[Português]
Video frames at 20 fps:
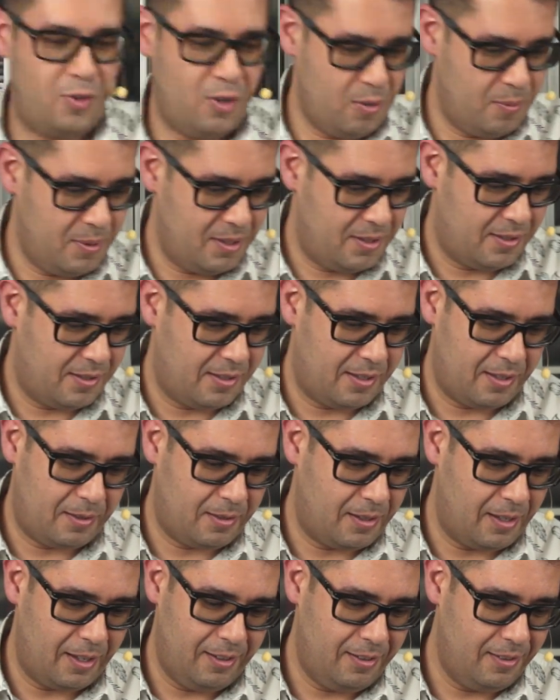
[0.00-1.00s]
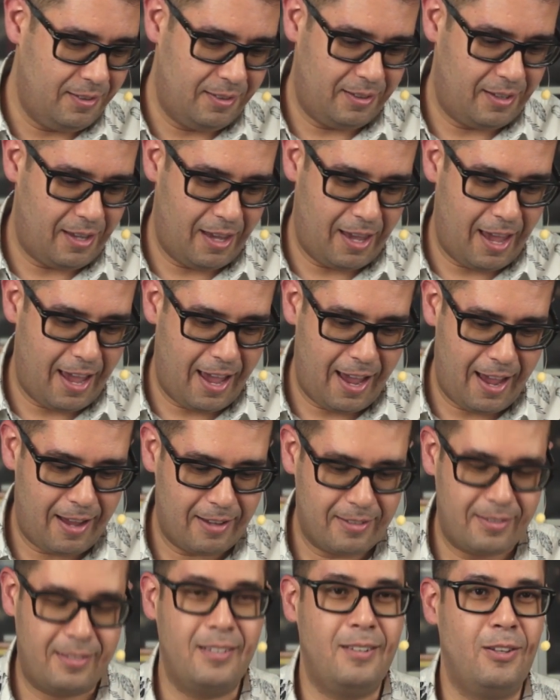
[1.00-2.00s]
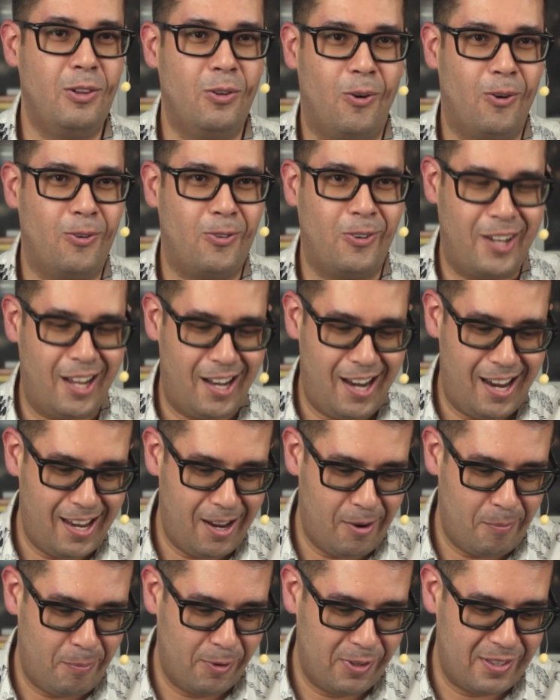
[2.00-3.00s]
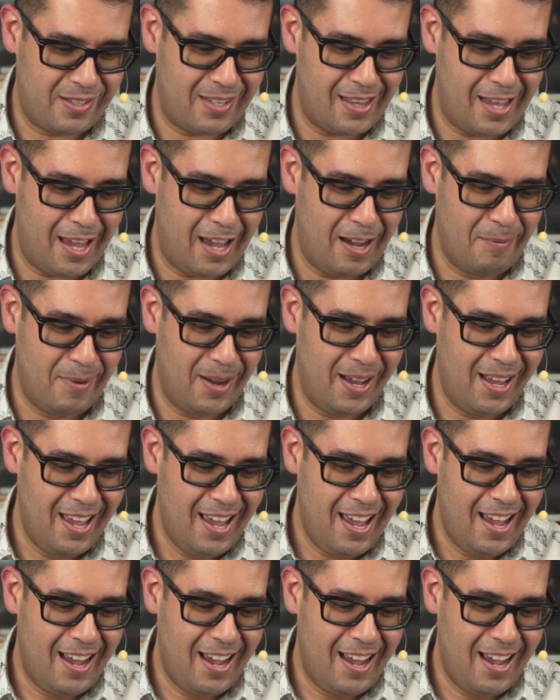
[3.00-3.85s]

filmes que assim, quem, é assim louco que nem eu por cinema,